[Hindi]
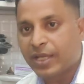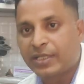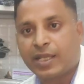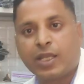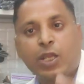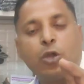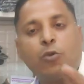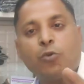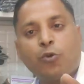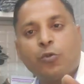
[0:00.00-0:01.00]
साइज है
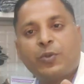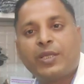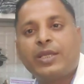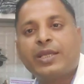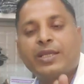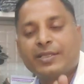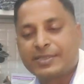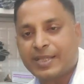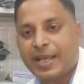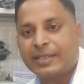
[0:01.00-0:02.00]
वो भी
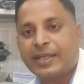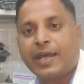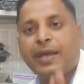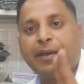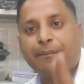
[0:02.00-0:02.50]
ज़्यादा